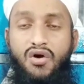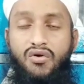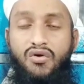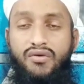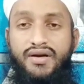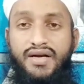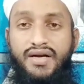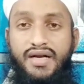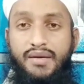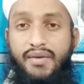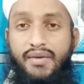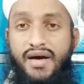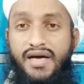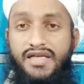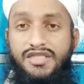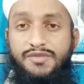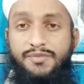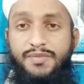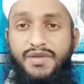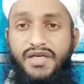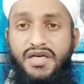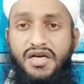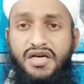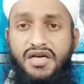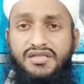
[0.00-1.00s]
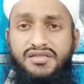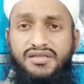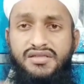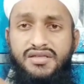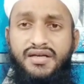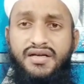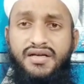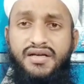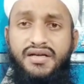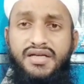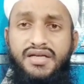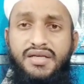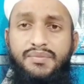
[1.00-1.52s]
और नमाज भी कसर
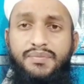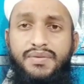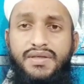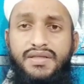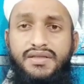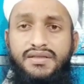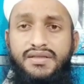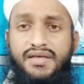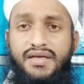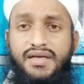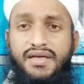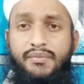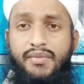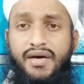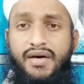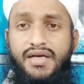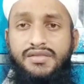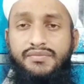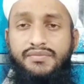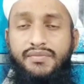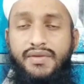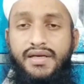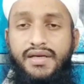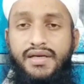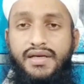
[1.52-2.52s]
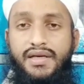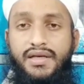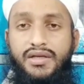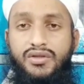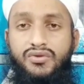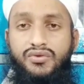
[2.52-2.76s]
करनी पड़ती है नमाज में